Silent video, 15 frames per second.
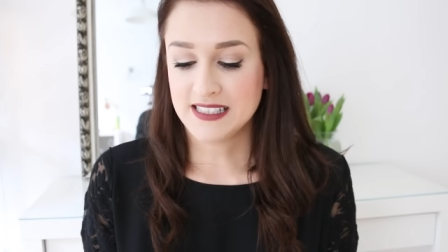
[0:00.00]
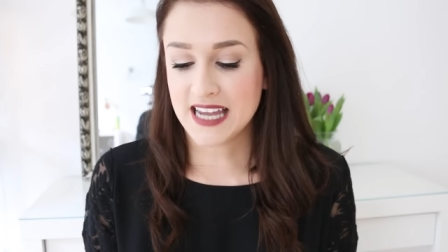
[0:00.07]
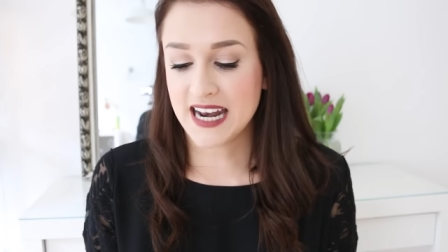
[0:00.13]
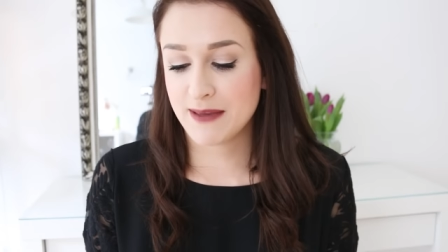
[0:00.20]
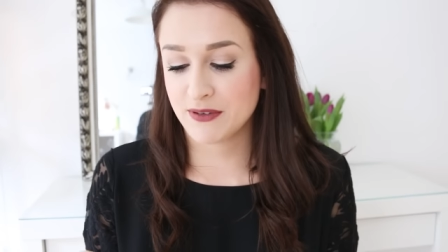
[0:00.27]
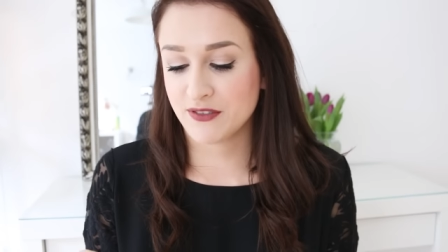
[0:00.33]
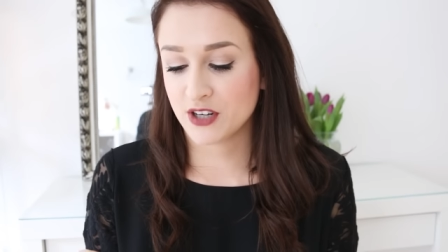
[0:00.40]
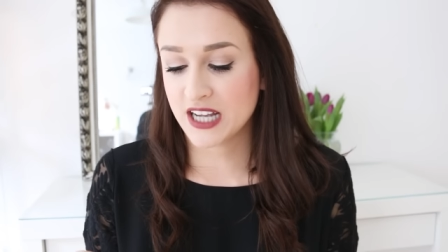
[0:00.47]
Dann
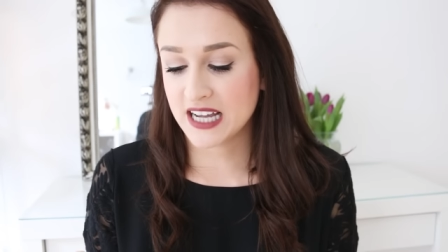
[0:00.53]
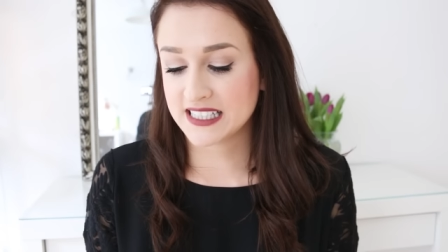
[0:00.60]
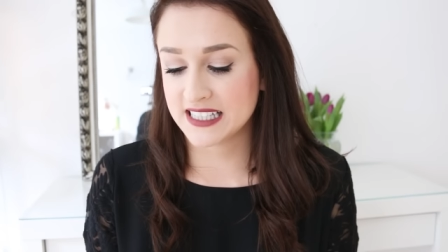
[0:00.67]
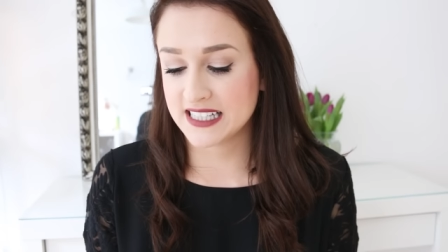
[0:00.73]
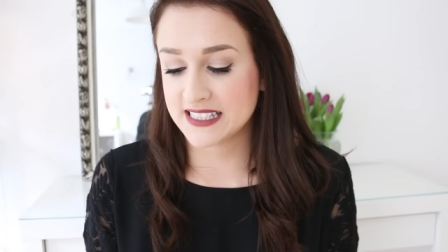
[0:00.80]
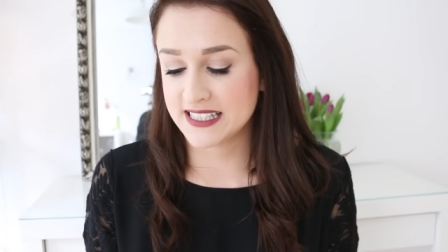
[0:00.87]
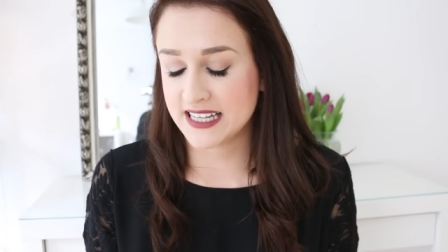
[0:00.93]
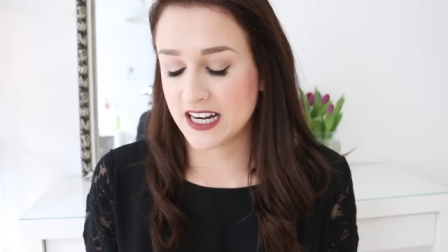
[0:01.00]
habe ich von
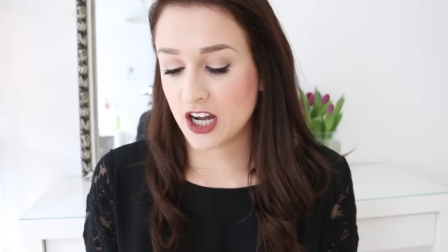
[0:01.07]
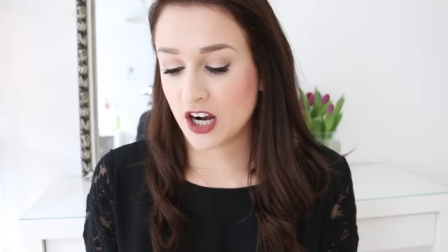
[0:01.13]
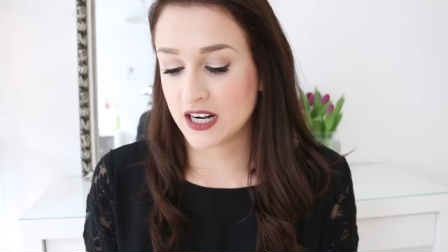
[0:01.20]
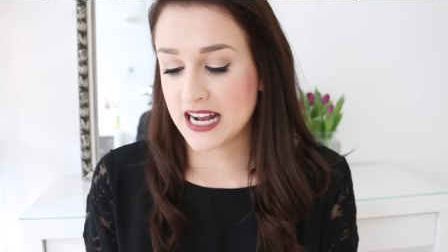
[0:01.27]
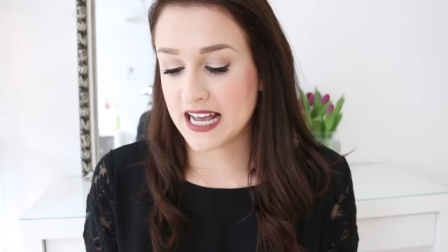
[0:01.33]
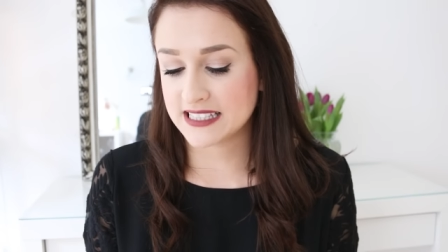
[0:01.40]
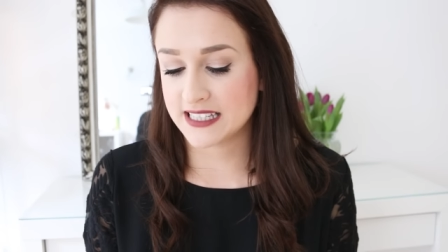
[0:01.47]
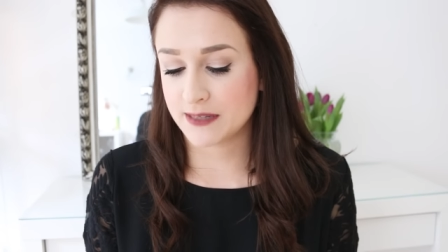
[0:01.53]
Catrice den Long
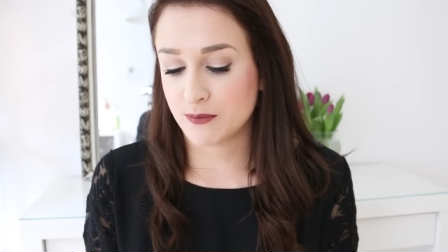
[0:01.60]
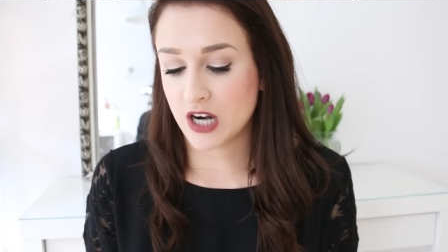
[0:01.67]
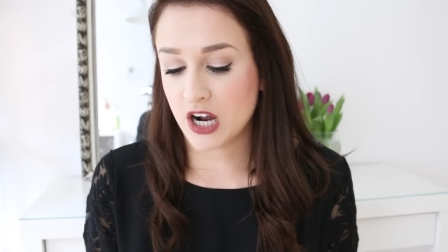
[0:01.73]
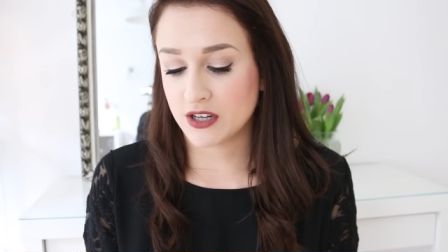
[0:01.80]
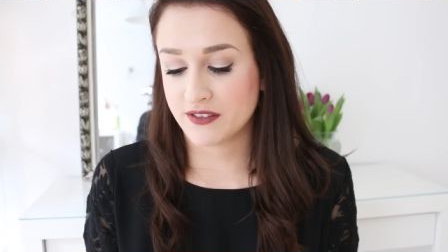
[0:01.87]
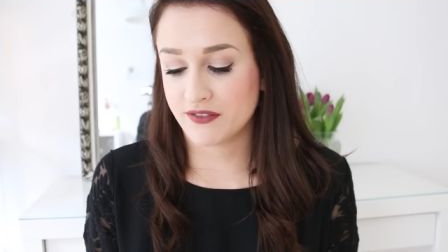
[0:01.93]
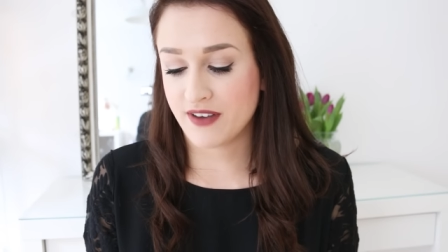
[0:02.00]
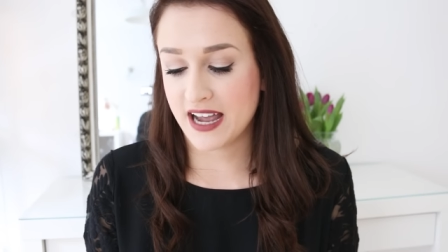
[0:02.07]
Lasting
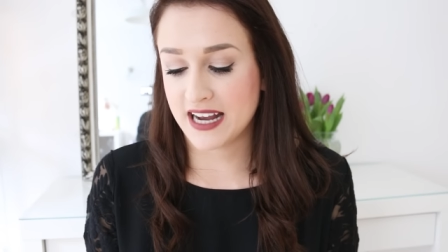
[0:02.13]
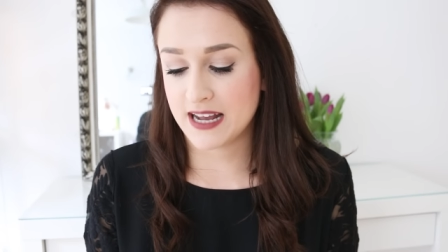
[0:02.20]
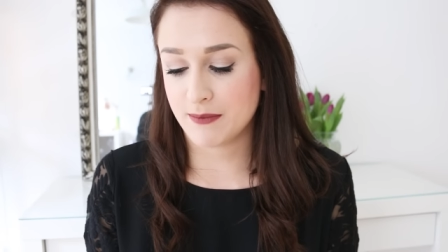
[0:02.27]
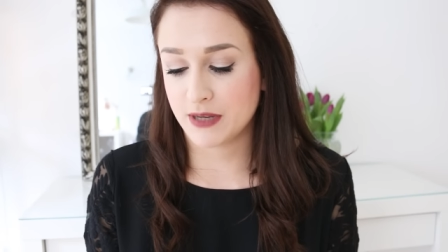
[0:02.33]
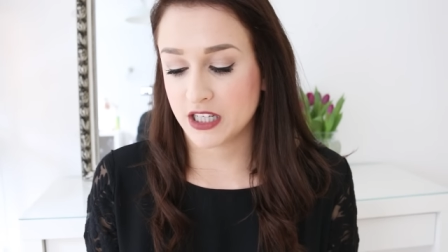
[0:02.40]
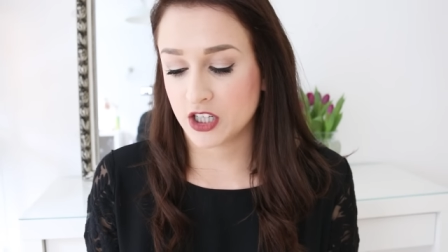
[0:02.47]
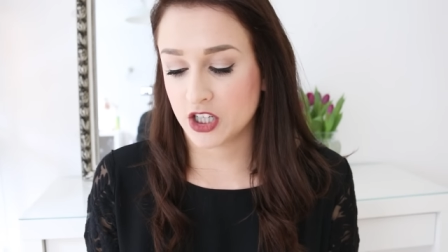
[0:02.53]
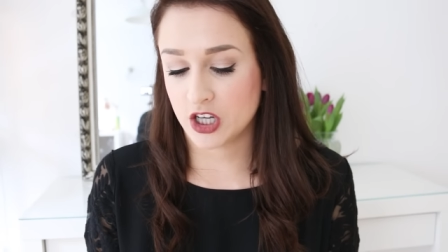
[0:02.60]
Brow Definer
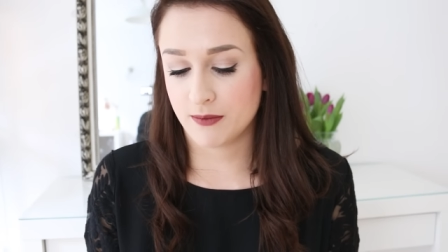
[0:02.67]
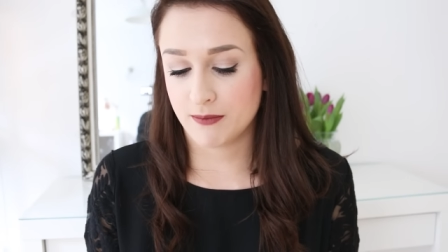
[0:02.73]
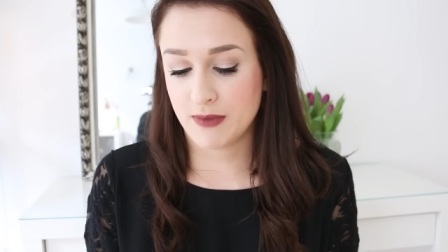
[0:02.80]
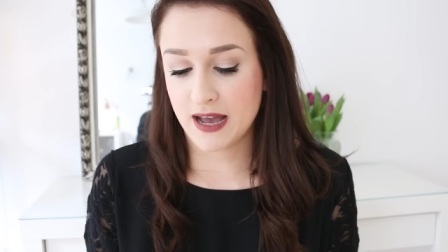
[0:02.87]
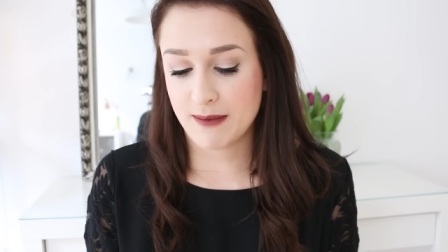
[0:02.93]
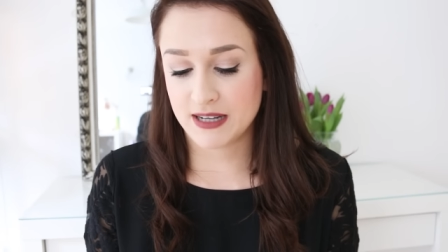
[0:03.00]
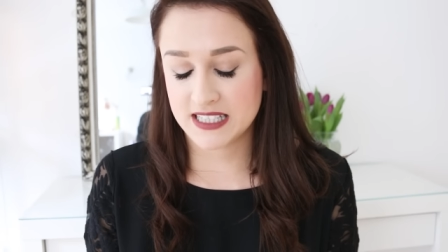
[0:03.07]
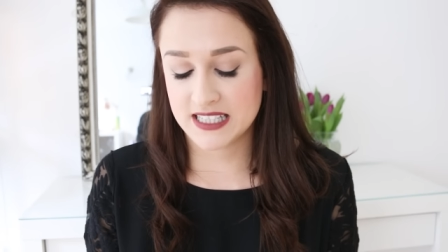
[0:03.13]

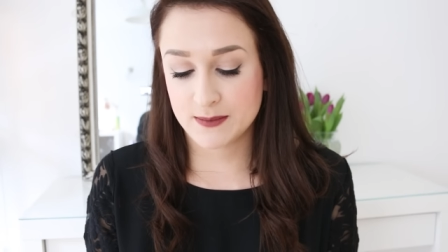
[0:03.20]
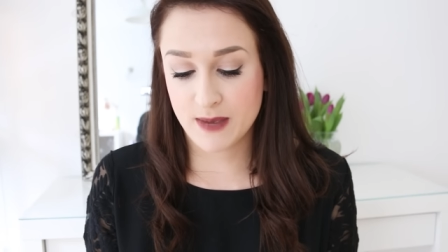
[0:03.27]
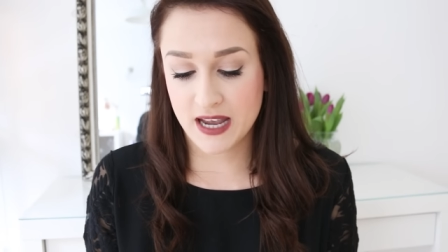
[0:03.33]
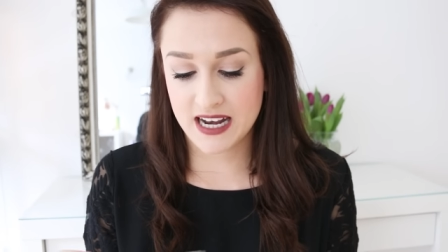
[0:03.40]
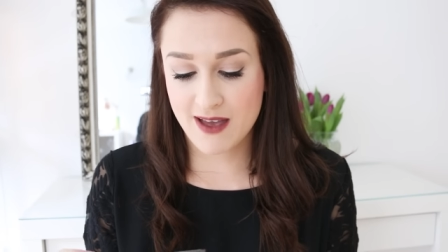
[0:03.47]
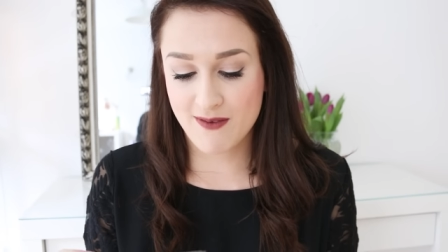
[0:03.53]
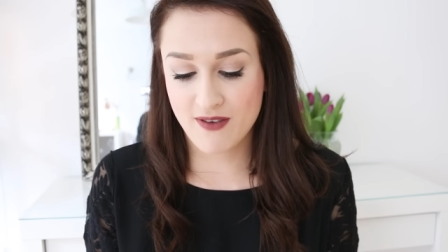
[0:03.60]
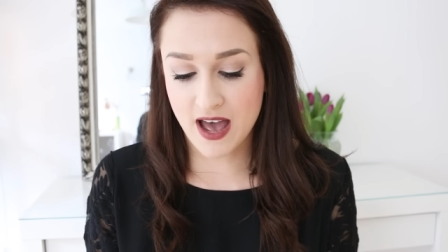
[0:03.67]
mitgenommen, aber diesmal in der